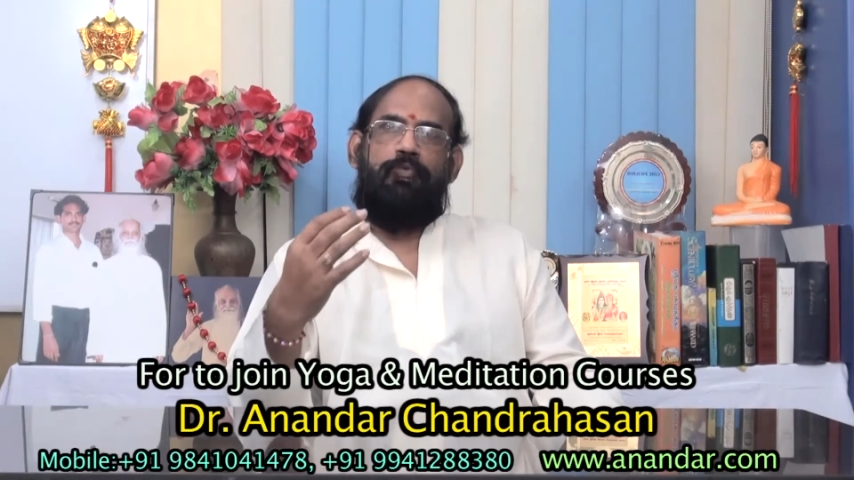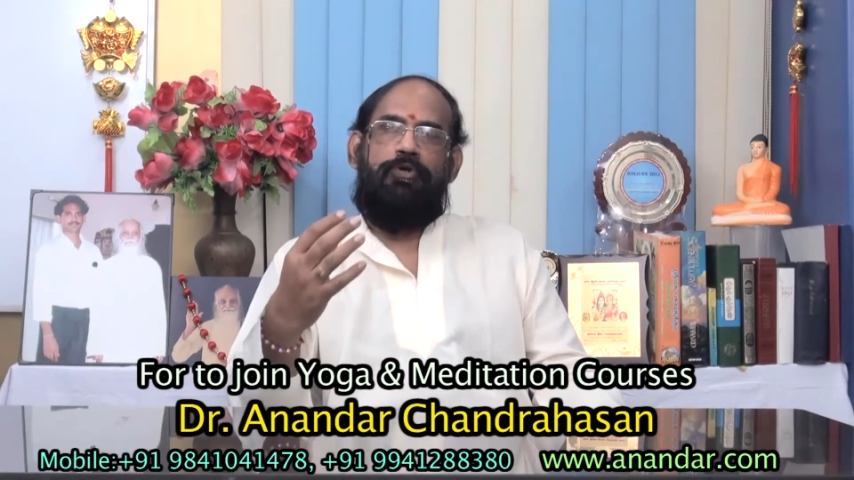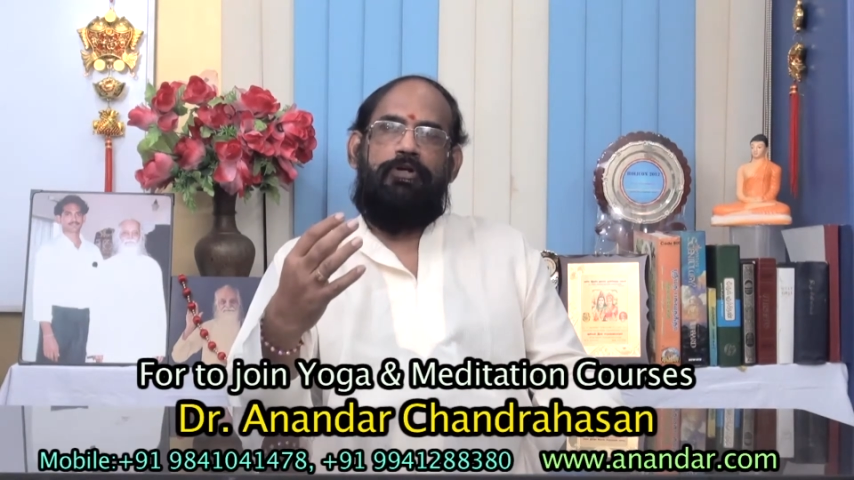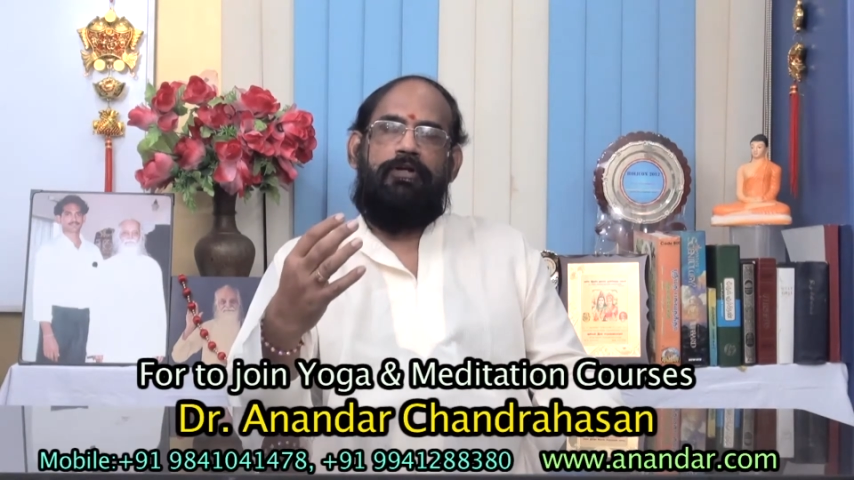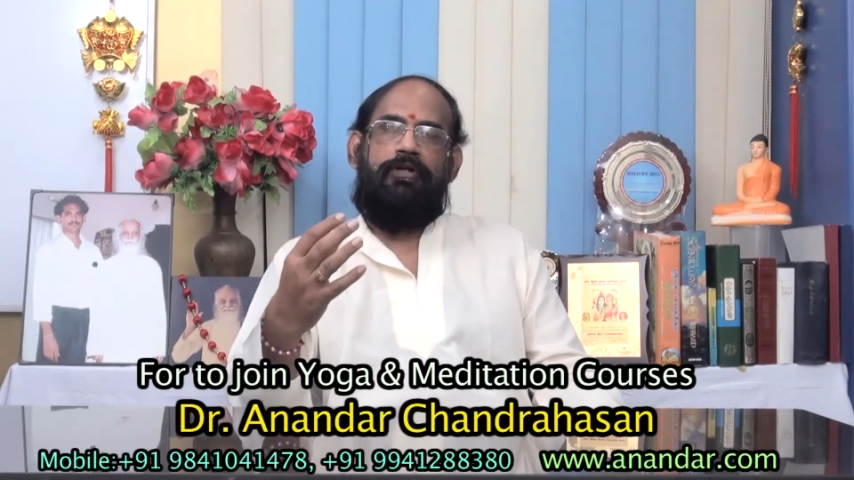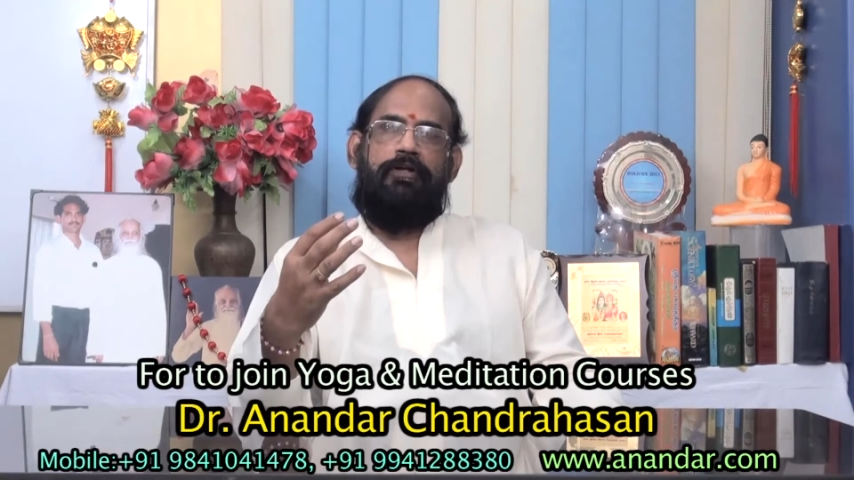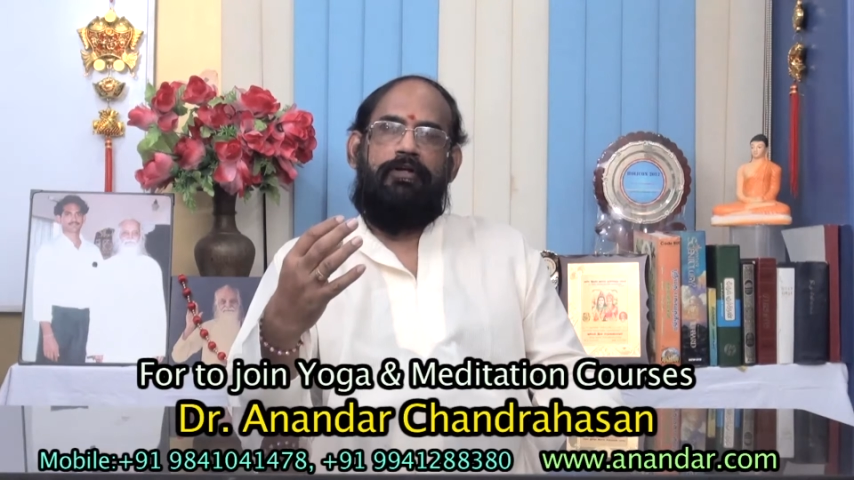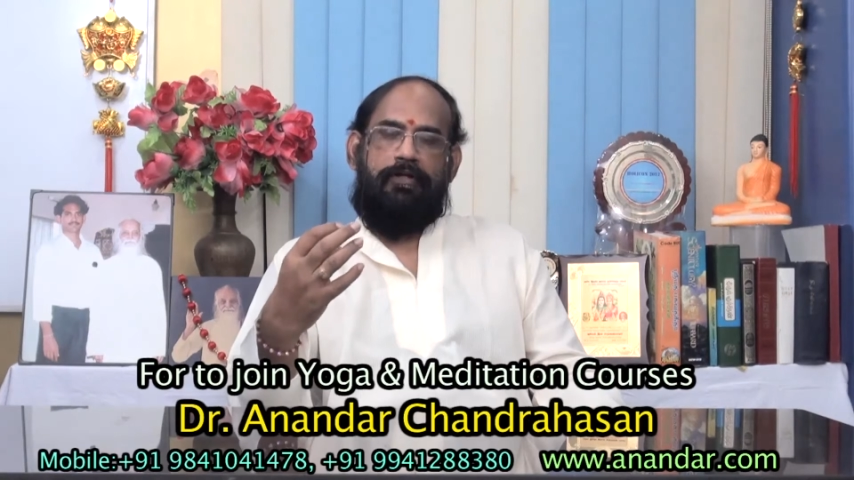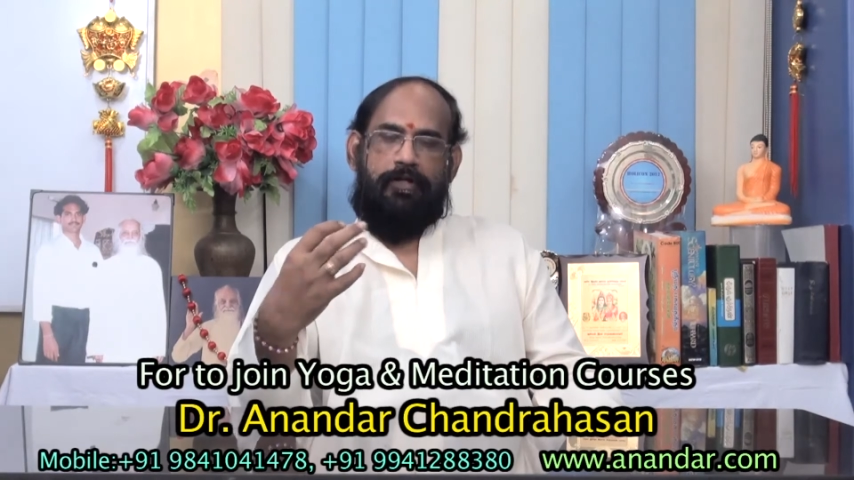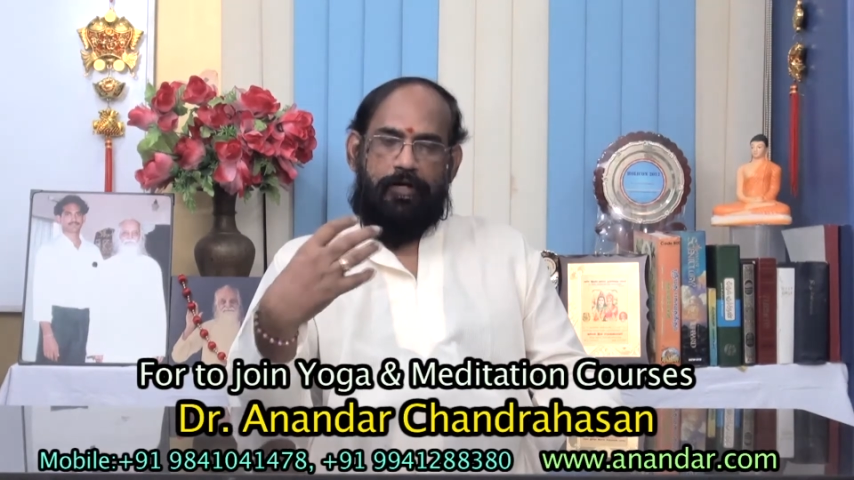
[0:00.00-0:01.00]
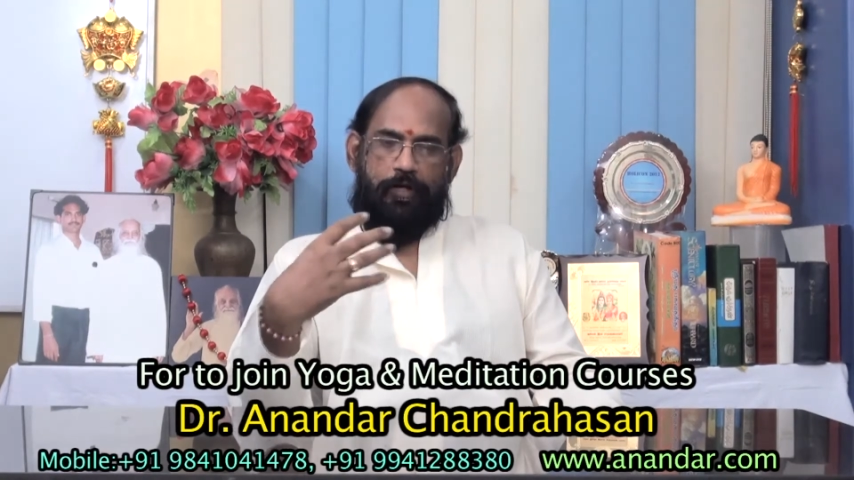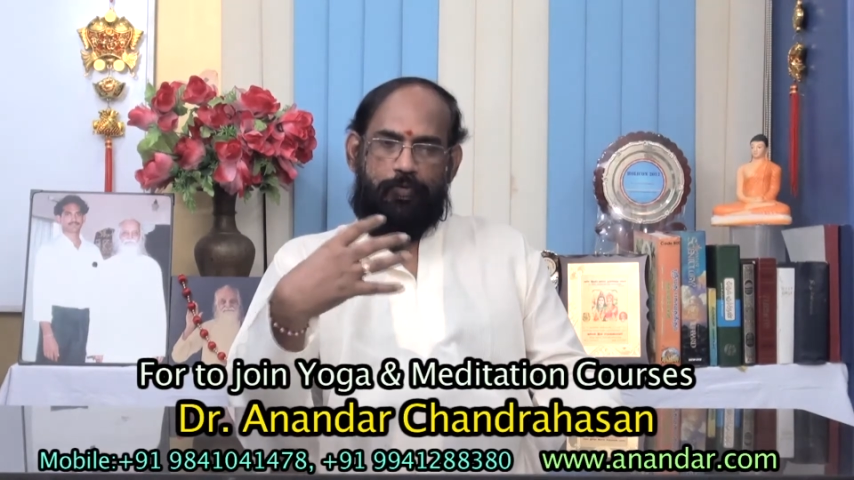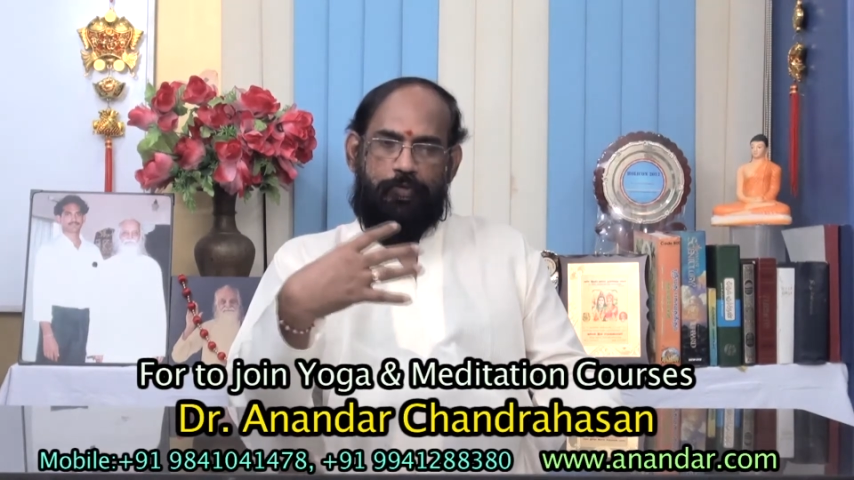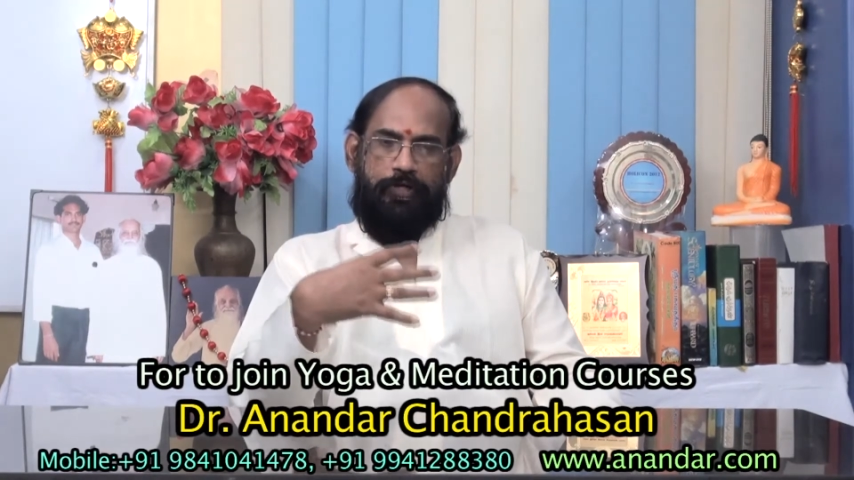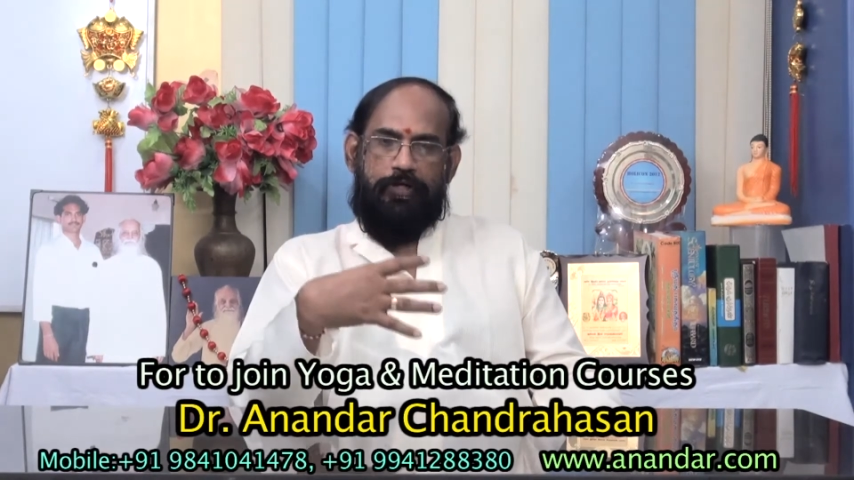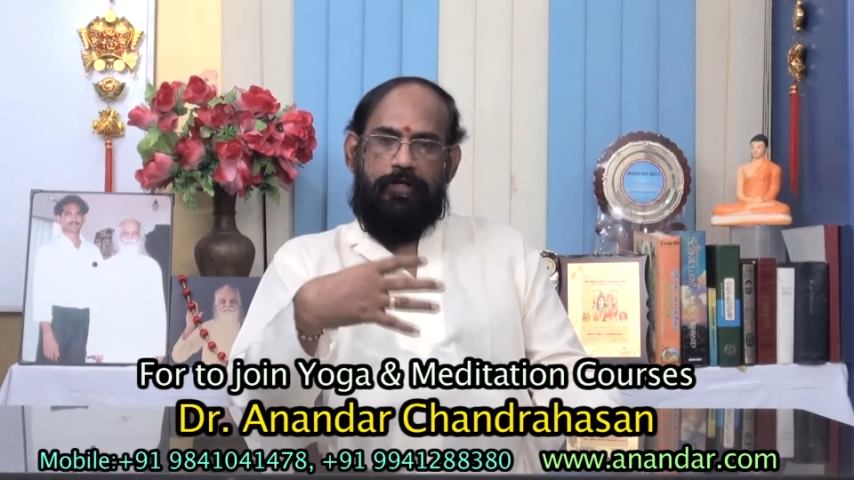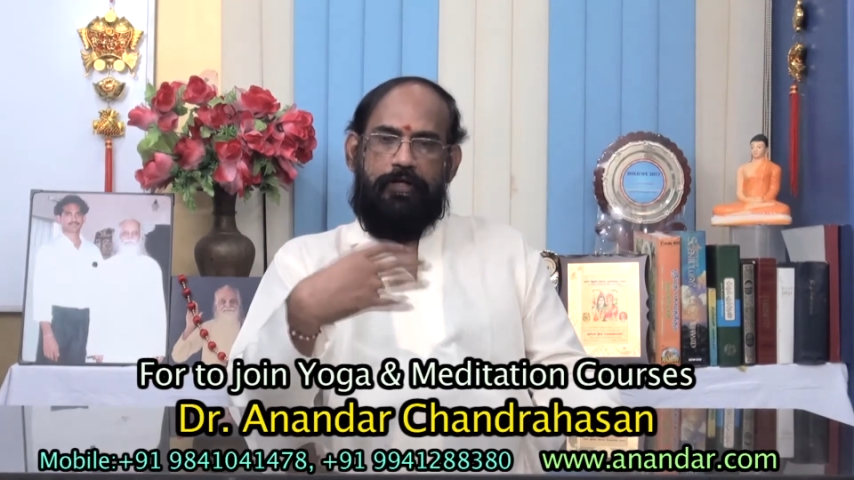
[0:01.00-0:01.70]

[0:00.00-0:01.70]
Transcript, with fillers: உள் கடவுள்